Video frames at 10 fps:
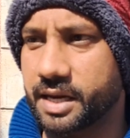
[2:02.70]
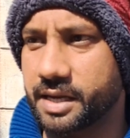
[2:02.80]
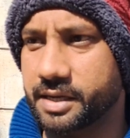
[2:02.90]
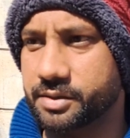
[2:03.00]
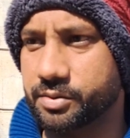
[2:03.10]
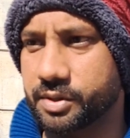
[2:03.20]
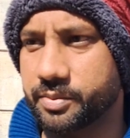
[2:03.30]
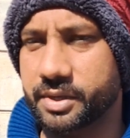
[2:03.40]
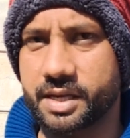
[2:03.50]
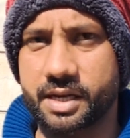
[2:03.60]
खिलाएंगे इसको
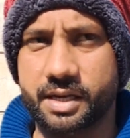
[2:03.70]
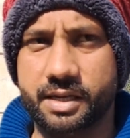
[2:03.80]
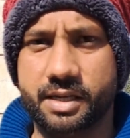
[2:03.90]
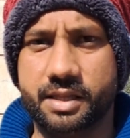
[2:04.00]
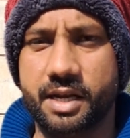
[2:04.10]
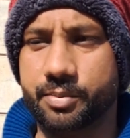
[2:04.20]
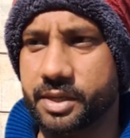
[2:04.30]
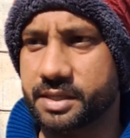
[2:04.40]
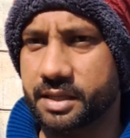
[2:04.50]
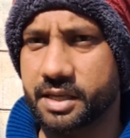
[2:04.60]
कब तक क्या करेंगे इतनी हेल्प
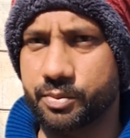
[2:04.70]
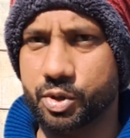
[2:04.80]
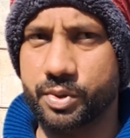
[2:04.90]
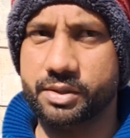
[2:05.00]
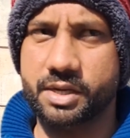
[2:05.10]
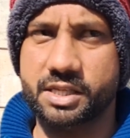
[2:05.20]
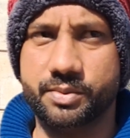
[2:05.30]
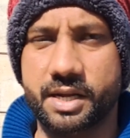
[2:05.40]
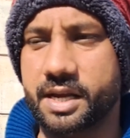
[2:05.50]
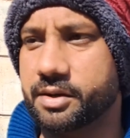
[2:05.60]
कर सकते हैं हम तो भाई इसका
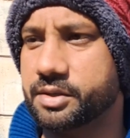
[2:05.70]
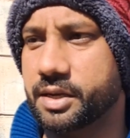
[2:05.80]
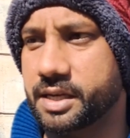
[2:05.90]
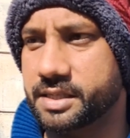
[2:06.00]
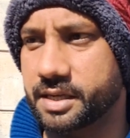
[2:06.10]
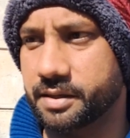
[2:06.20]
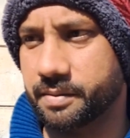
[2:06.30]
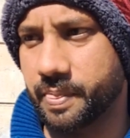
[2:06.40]
हस्बैंड आए और उसको लेके जाए